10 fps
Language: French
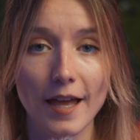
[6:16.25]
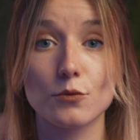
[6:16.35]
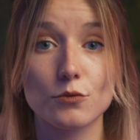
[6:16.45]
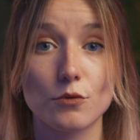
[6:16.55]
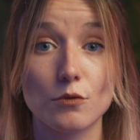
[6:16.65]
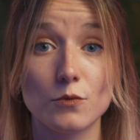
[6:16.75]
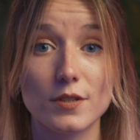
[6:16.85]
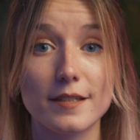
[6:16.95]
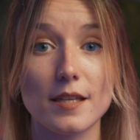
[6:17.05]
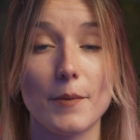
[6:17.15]
Son studio de
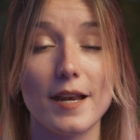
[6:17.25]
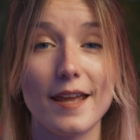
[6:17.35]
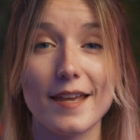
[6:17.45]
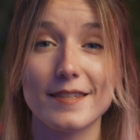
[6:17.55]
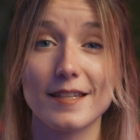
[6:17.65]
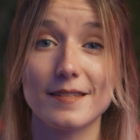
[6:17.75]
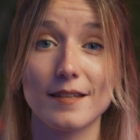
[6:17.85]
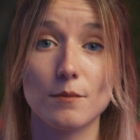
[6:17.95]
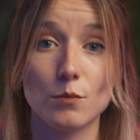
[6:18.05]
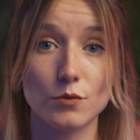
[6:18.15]
musique qui s'appelle
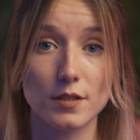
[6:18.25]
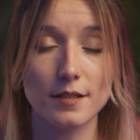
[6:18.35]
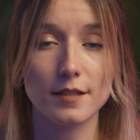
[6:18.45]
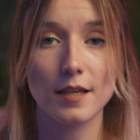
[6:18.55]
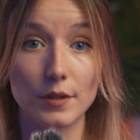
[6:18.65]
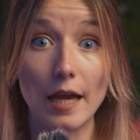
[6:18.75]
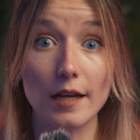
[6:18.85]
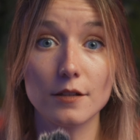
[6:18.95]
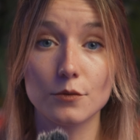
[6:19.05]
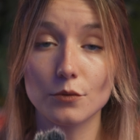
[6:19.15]
SSC Music. On est
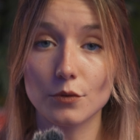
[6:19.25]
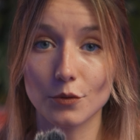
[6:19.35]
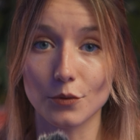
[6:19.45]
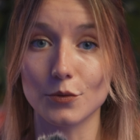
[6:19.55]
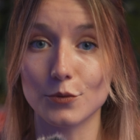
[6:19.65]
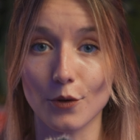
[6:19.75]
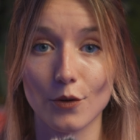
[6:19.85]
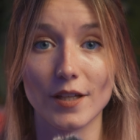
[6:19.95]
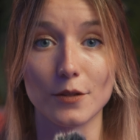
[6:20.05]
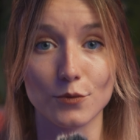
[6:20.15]
allé donc euh, se
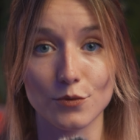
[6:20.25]
rendre à son